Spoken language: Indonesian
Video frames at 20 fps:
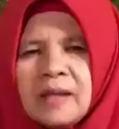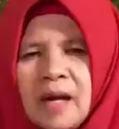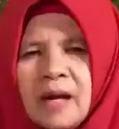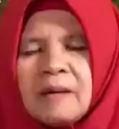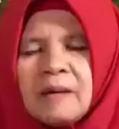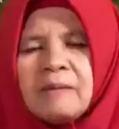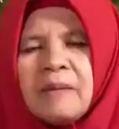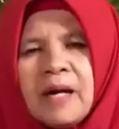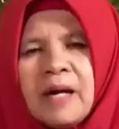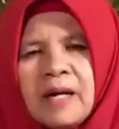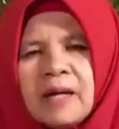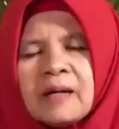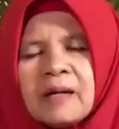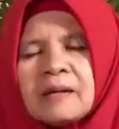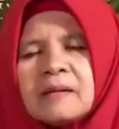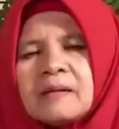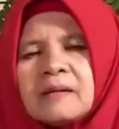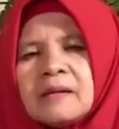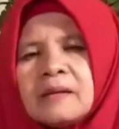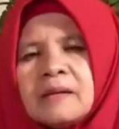ya
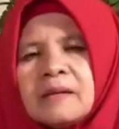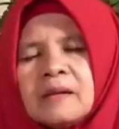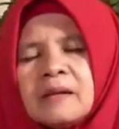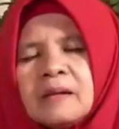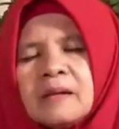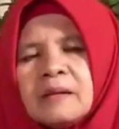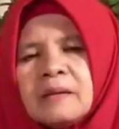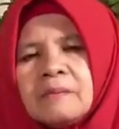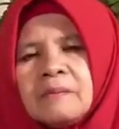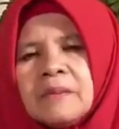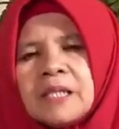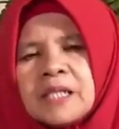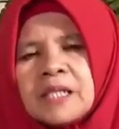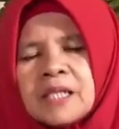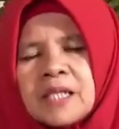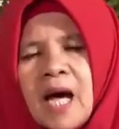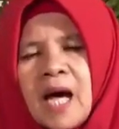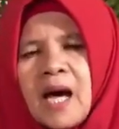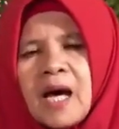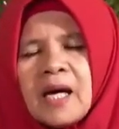baik.
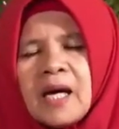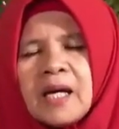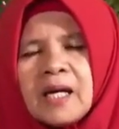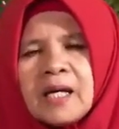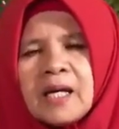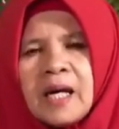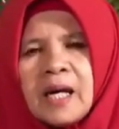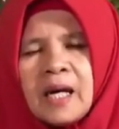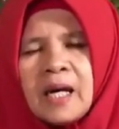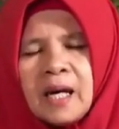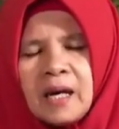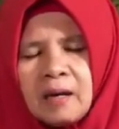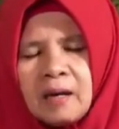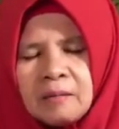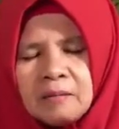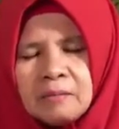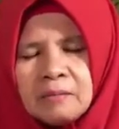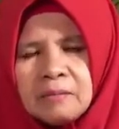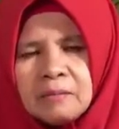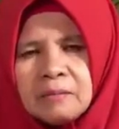Bisa
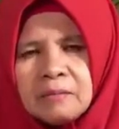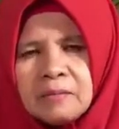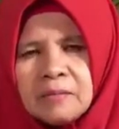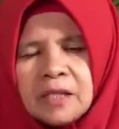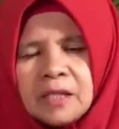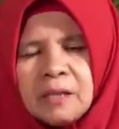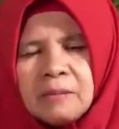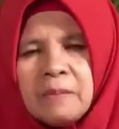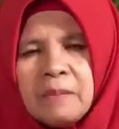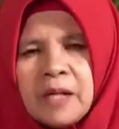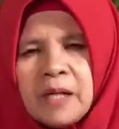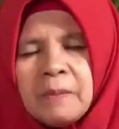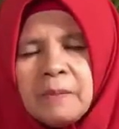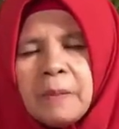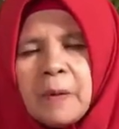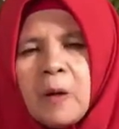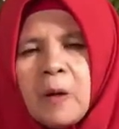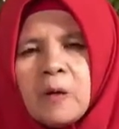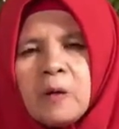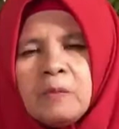EGM diberi
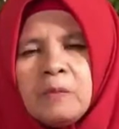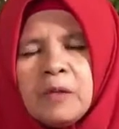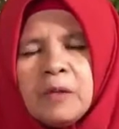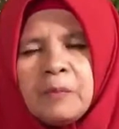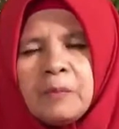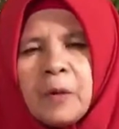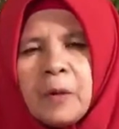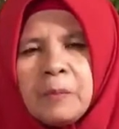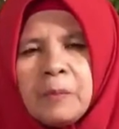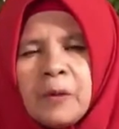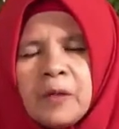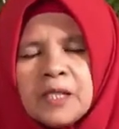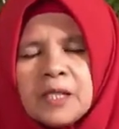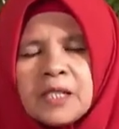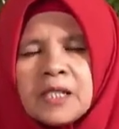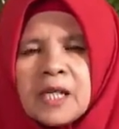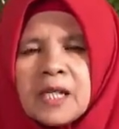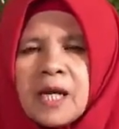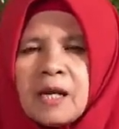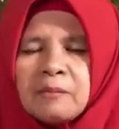prokumin
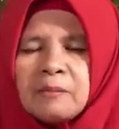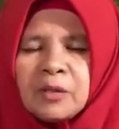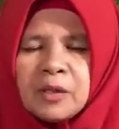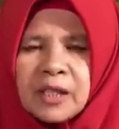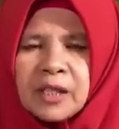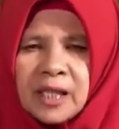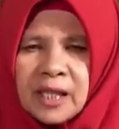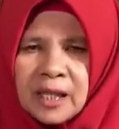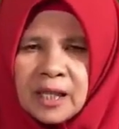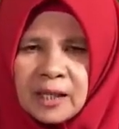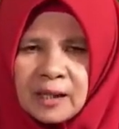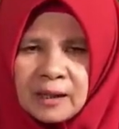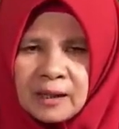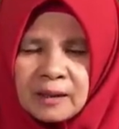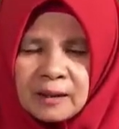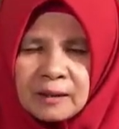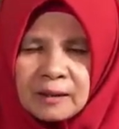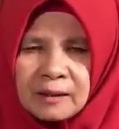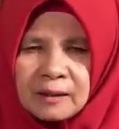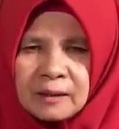propolis 3 butir.
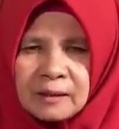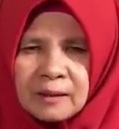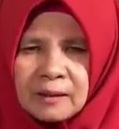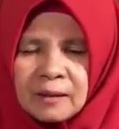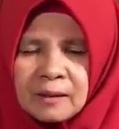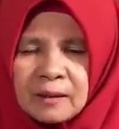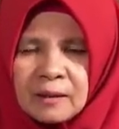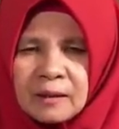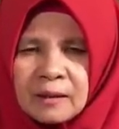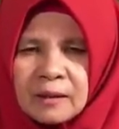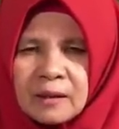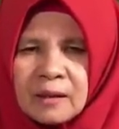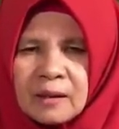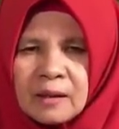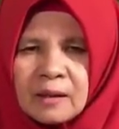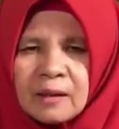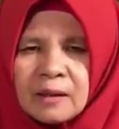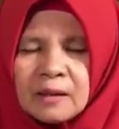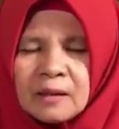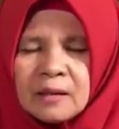
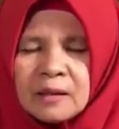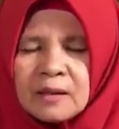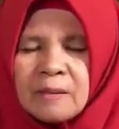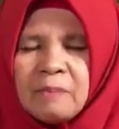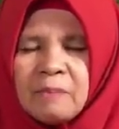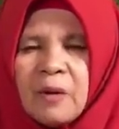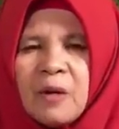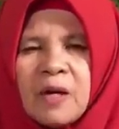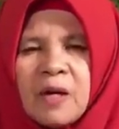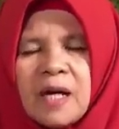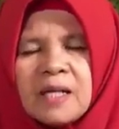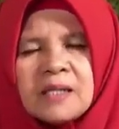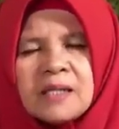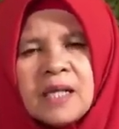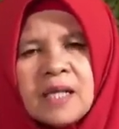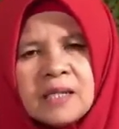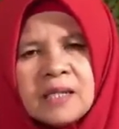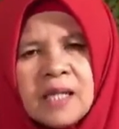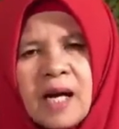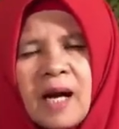Uh, cemplongkan
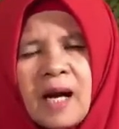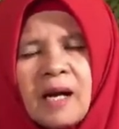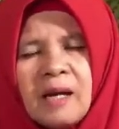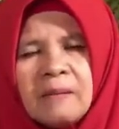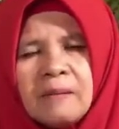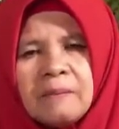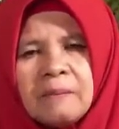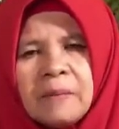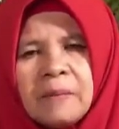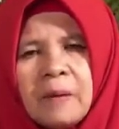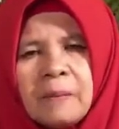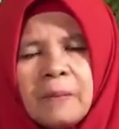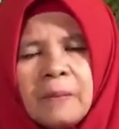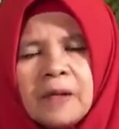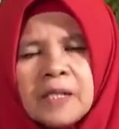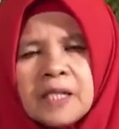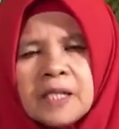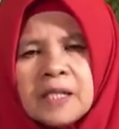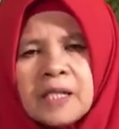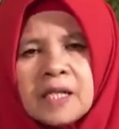saja
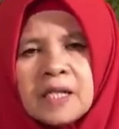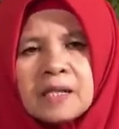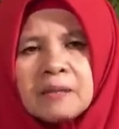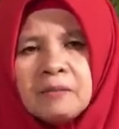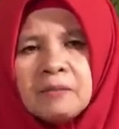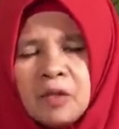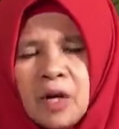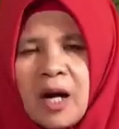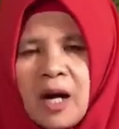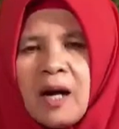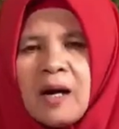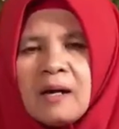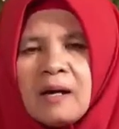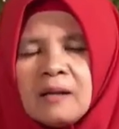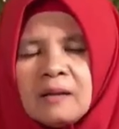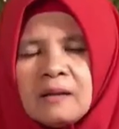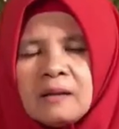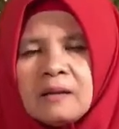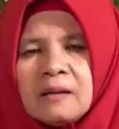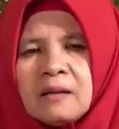propolisnya semua.
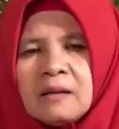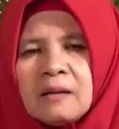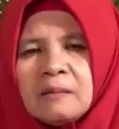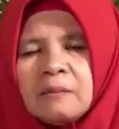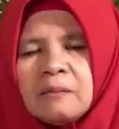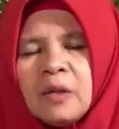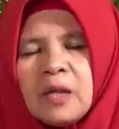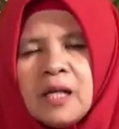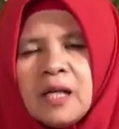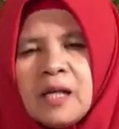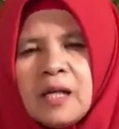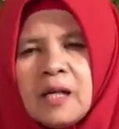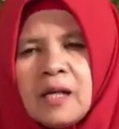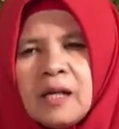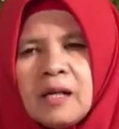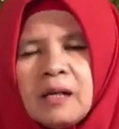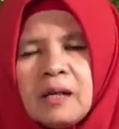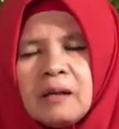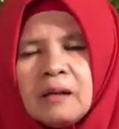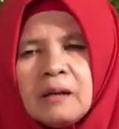
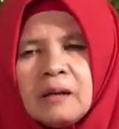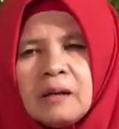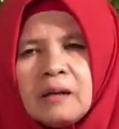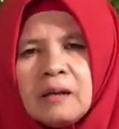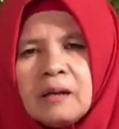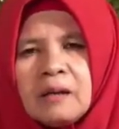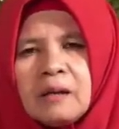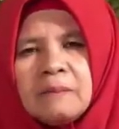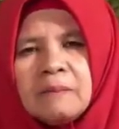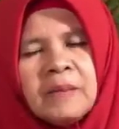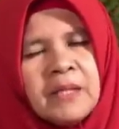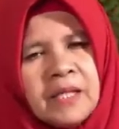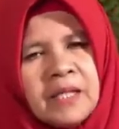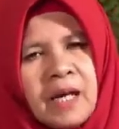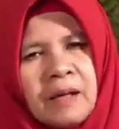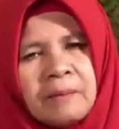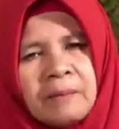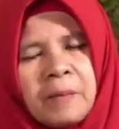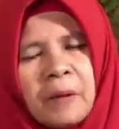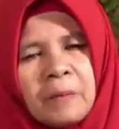Boleh uh,
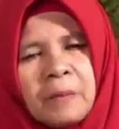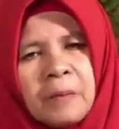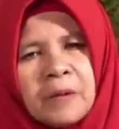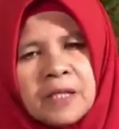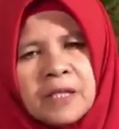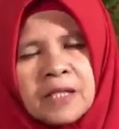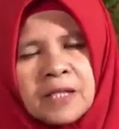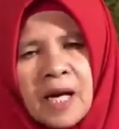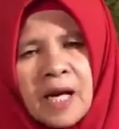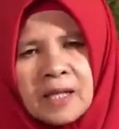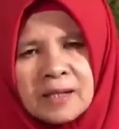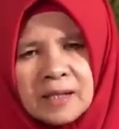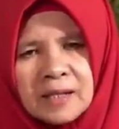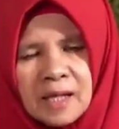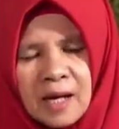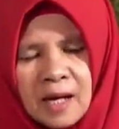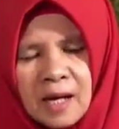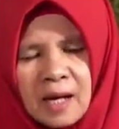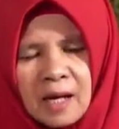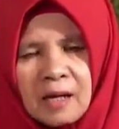minyak propolisnya
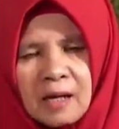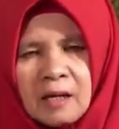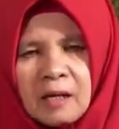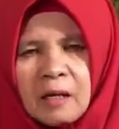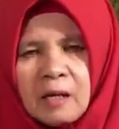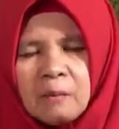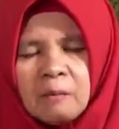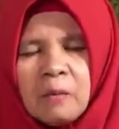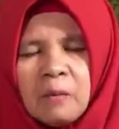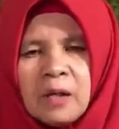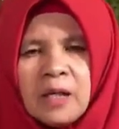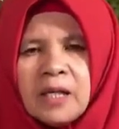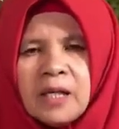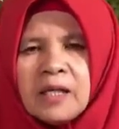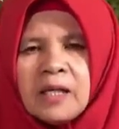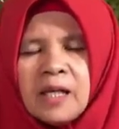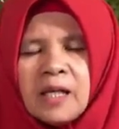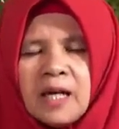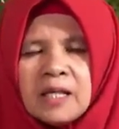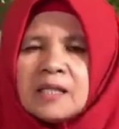aja, boleh
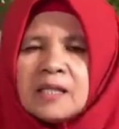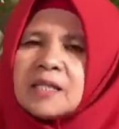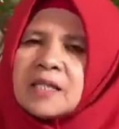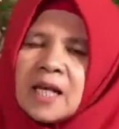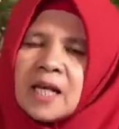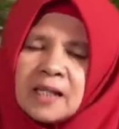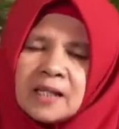dengan